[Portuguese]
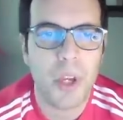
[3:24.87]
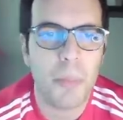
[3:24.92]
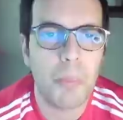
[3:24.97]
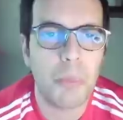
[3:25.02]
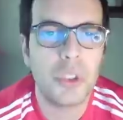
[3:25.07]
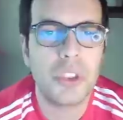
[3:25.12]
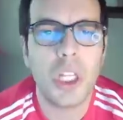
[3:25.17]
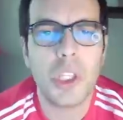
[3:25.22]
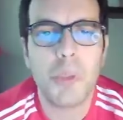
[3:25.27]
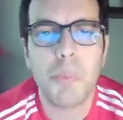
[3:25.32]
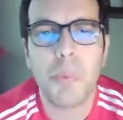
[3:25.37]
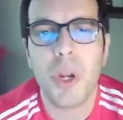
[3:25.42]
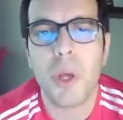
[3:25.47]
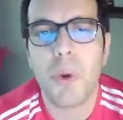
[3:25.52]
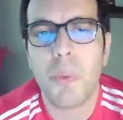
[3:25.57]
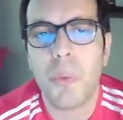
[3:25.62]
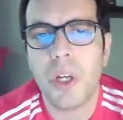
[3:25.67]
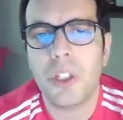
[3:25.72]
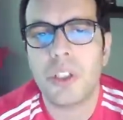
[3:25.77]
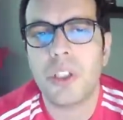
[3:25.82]
Portanto, por
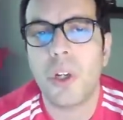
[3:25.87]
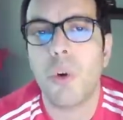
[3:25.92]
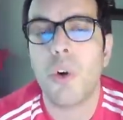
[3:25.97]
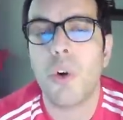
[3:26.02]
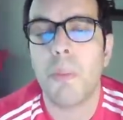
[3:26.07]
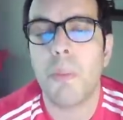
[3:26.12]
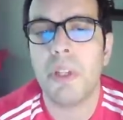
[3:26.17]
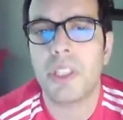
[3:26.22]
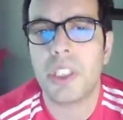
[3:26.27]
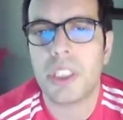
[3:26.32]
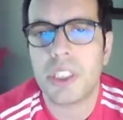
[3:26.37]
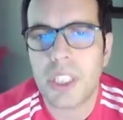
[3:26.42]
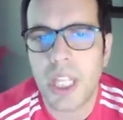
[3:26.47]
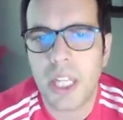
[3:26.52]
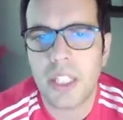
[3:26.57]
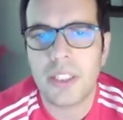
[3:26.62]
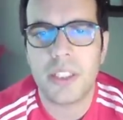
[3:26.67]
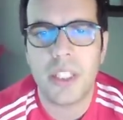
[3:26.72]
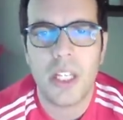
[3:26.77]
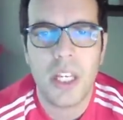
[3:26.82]
enquanto é um nome
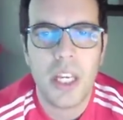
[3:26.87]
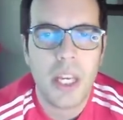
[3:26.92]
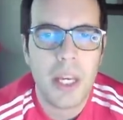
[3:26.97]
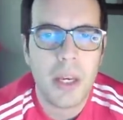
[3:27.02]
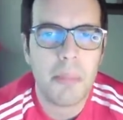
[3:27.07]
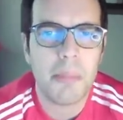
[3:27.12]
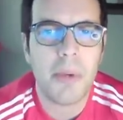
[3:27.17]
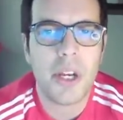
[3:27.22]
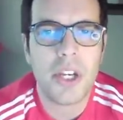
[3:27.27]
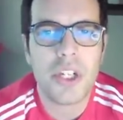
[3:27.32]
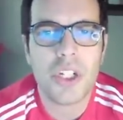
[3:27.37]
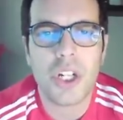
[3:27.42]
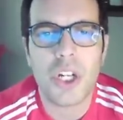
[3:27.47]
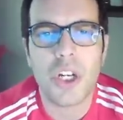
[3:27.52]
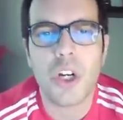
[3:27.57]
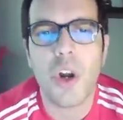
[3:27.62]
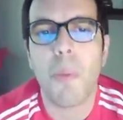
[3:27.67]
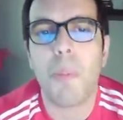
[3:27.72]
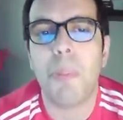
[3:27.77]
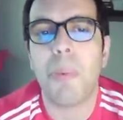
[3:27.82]
interessante, mas que
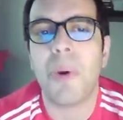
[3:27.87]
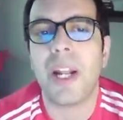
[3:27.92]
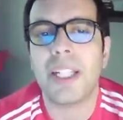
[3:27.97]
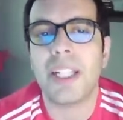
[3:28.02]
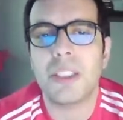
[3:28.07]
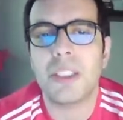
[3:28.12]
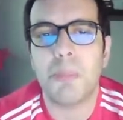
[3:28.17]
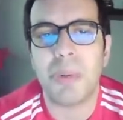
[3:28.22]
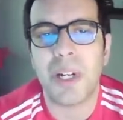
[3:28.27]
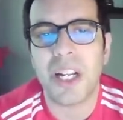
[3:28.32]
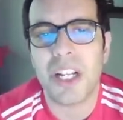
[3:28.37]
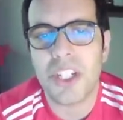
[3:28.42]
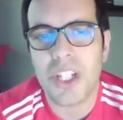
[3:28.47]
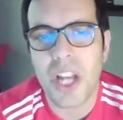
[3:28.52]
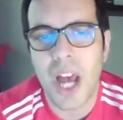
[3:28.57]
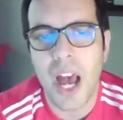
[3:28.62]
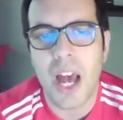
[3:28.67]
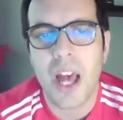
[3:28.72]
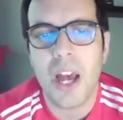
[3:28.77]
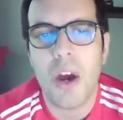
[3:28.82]
não parece para
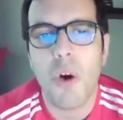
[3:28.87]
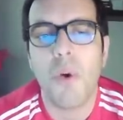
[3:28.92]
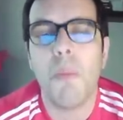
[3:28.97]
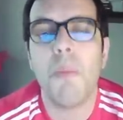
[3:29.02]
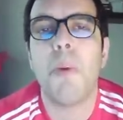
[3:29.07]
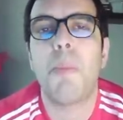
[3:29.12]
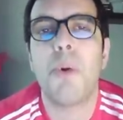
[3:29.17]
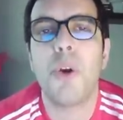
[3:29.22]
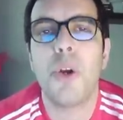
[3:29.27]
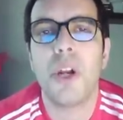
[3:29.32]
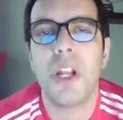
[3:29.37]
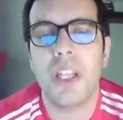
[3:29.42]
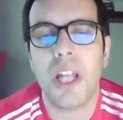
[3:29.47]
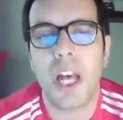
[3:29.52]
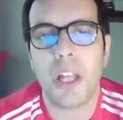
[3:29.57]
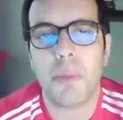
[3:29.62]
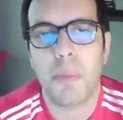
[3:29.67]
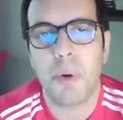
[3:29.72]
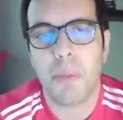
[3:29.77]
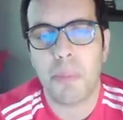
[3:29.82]
já uma
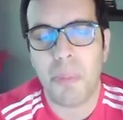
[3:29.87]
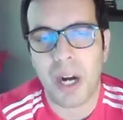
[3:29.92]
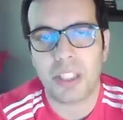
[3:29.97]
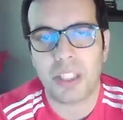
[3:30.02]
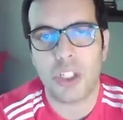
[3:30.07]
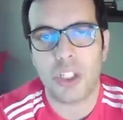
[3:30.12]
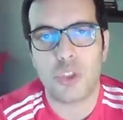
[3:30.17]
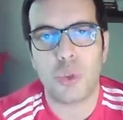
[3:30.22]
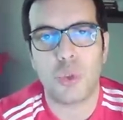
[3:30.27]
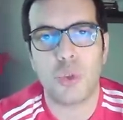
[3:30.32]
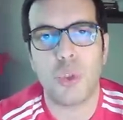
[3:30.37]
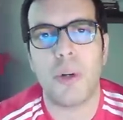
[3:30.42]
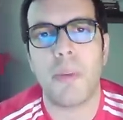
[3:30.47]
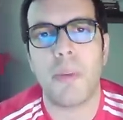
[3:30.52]
prioridade por parte da estrutura